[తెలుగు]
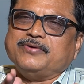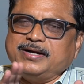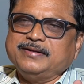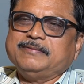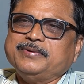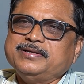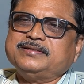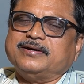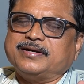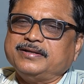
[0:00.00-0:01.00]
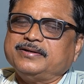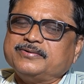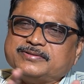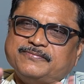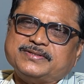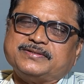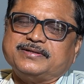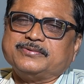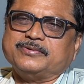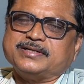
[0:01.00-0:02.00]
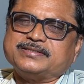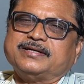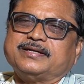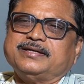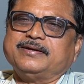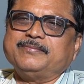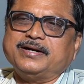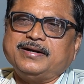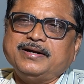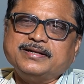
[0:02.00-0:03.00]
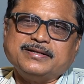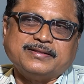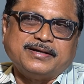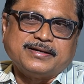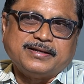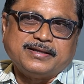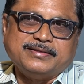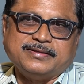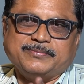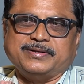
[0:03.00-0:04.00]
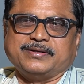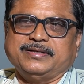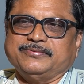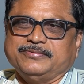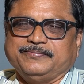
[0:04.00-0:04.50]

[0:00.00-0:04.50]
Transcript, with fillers: వాళ్ళని పిలిచి ఆరు నెలలకు సంవత్సరానికి ఒక్కసారైనా మాట్లాడిన దాఖలాలు అయితే మనకు లేవు